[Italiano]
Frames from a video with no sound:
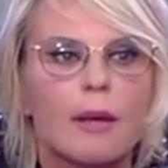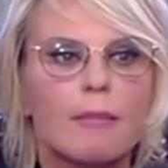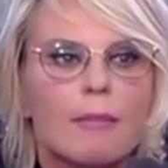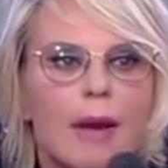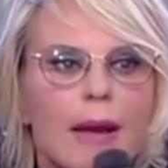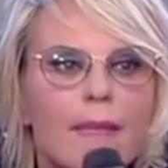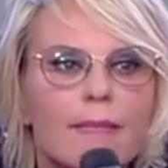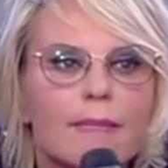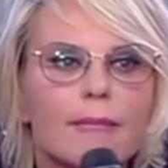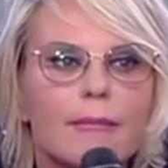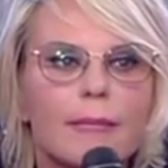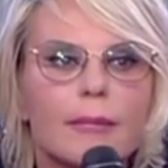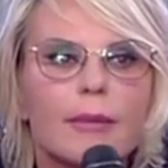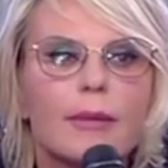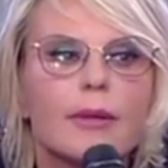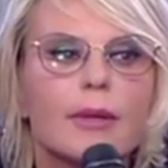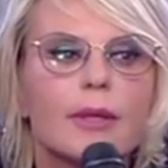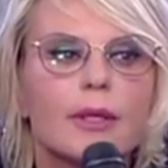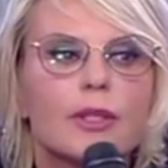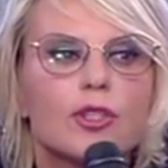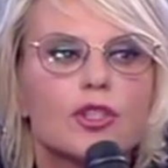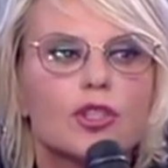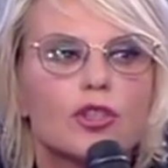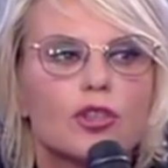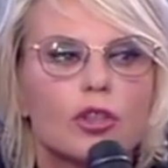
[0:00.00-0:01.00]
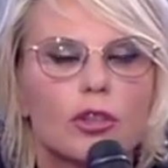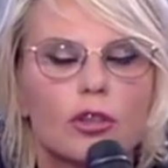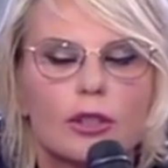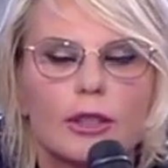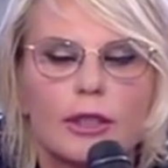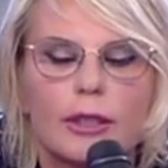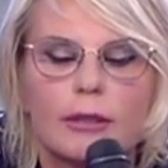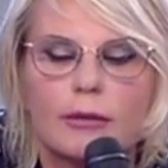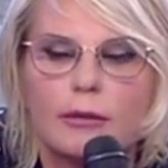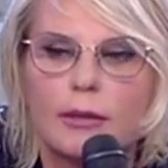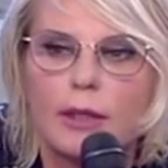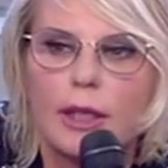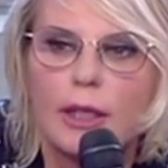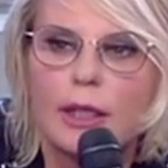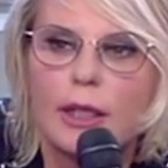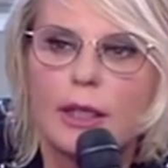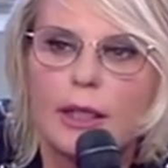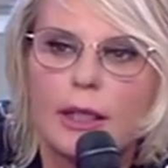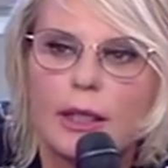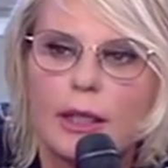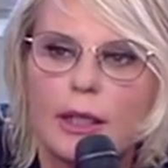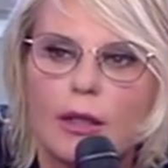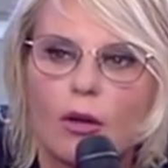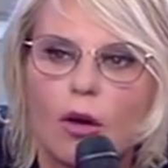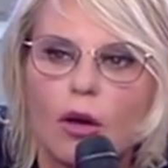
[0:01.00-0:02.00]
Beh, eh, ci sono de
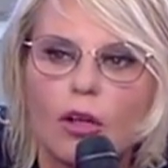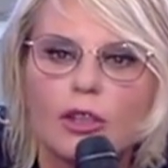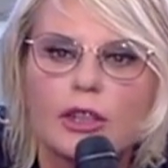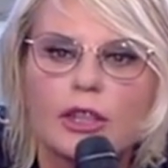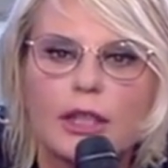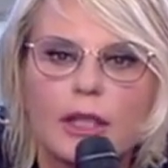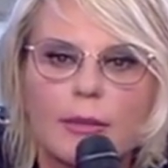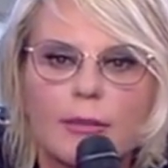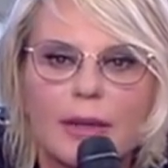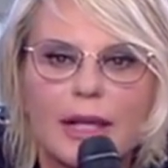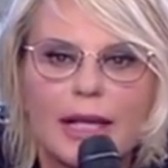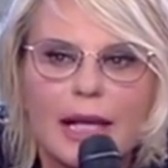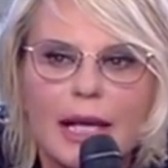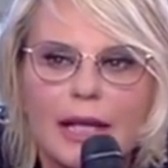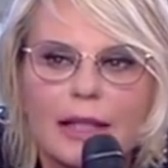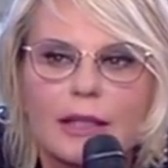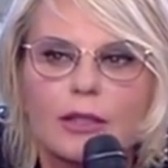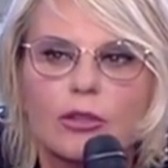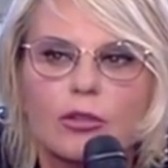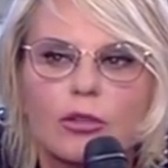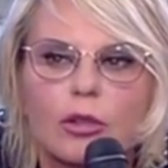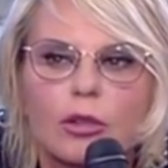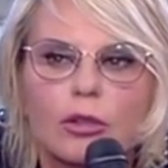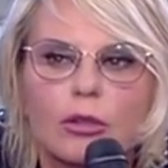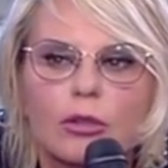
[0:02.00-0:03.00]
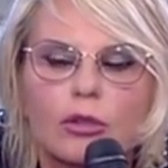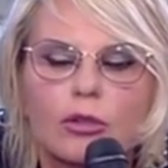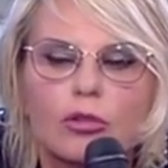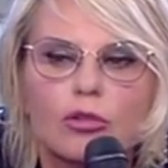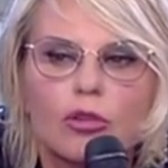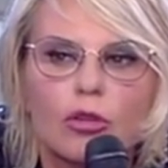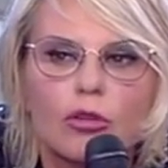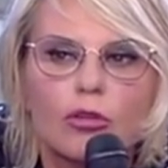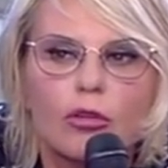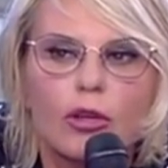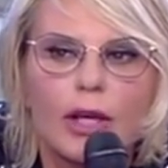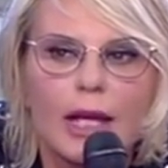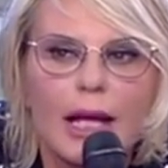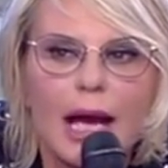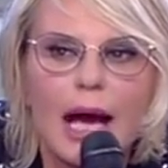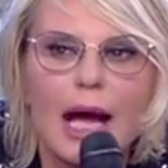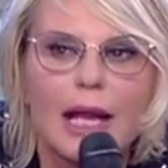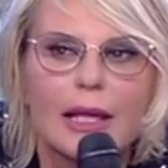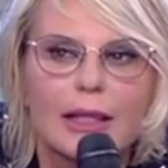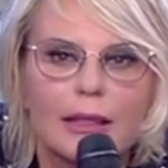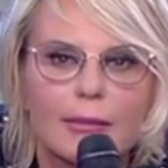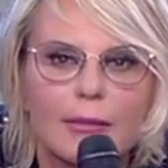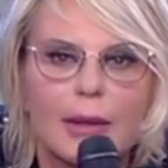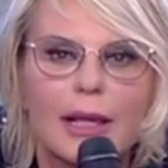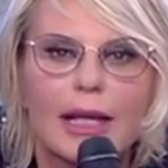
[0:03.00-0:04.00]
delle cose che magari sono
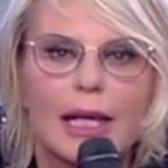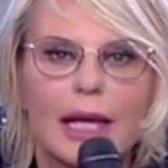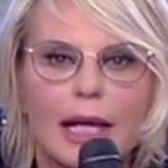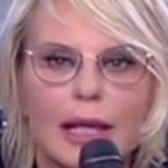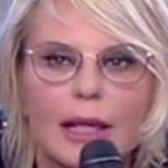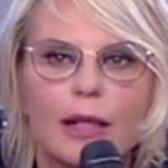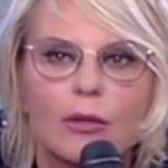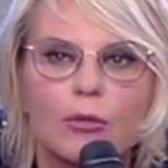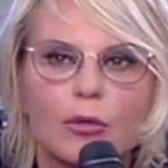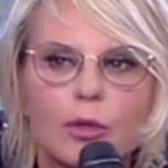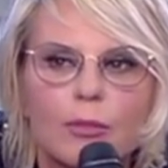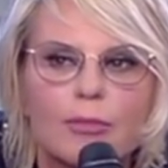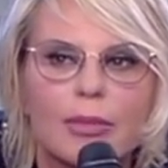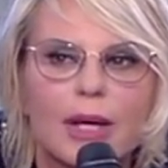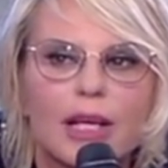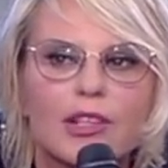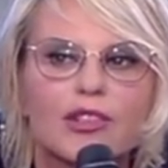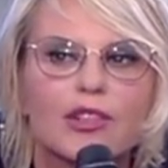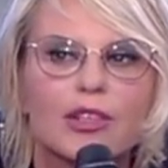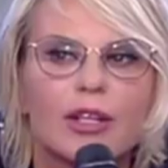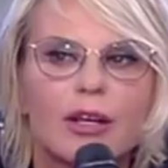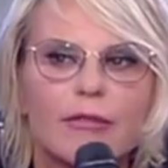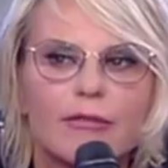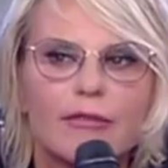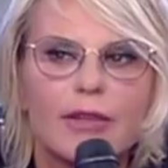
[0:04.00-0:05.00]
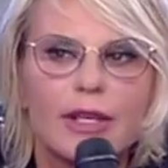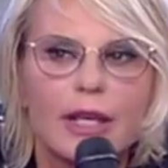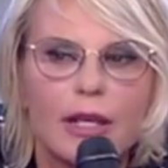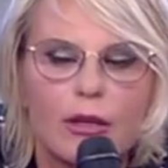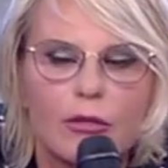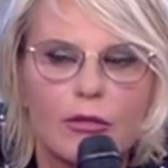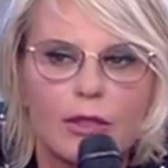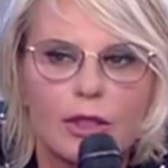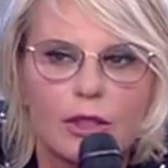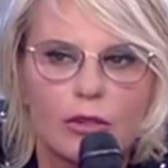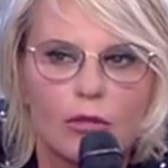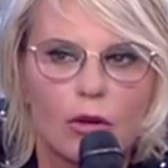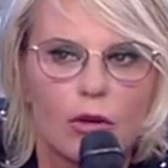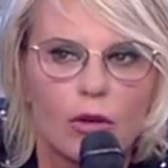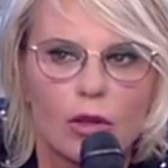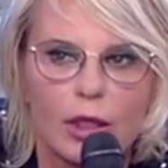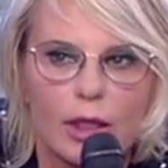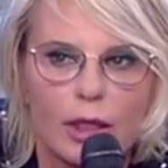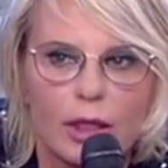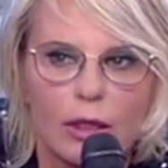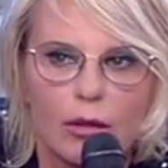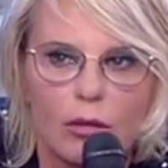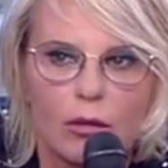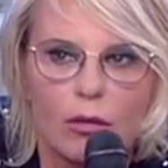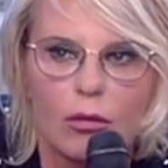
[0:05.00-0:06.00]
reali, magari a lui piace davvero
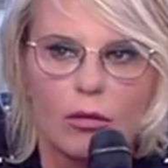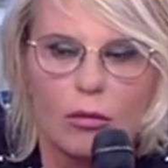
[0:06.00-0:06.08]
Vittoria. Eh, no?